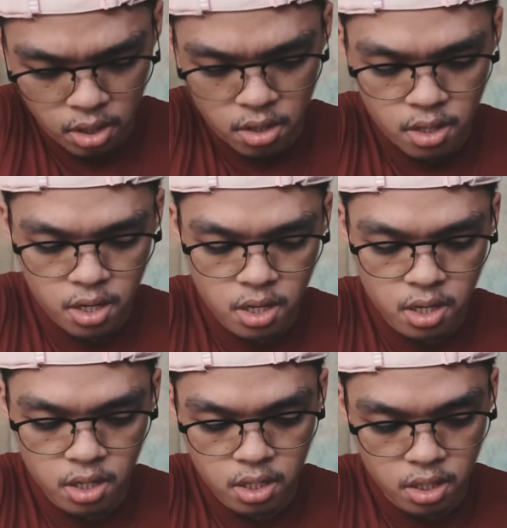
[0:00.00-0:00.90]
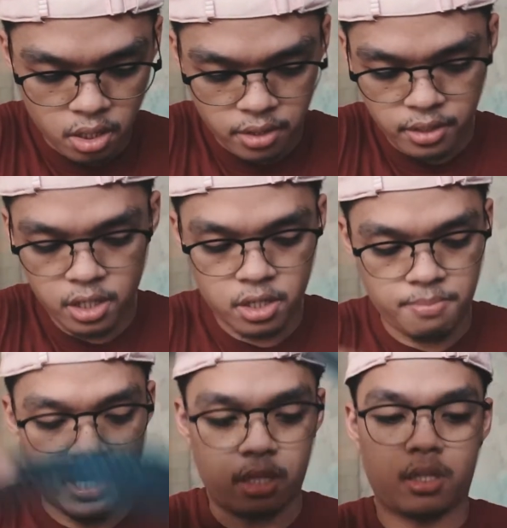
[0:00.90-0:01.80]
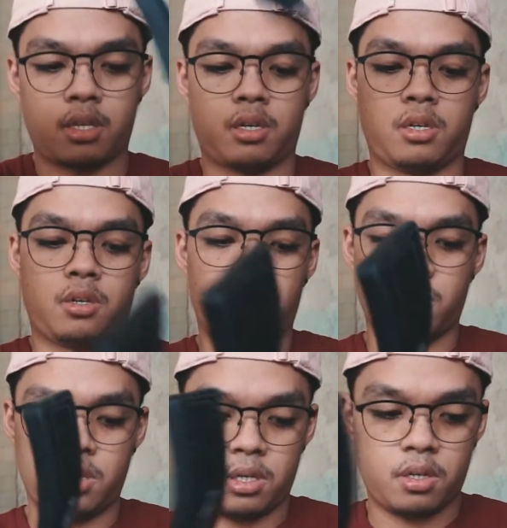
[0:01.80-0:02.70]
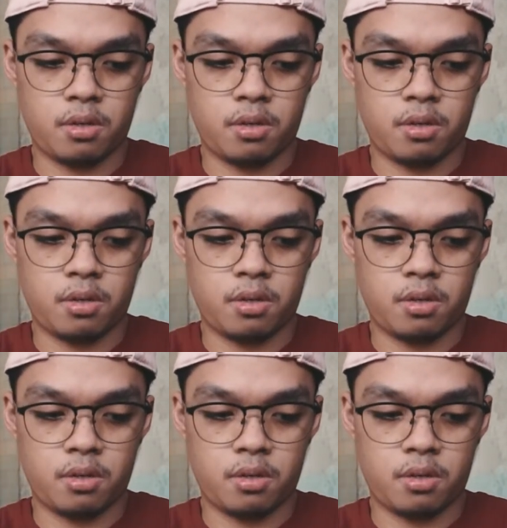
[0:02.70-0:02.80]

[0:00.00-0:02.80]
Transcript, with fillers: And then, uh, insert belt. So, this,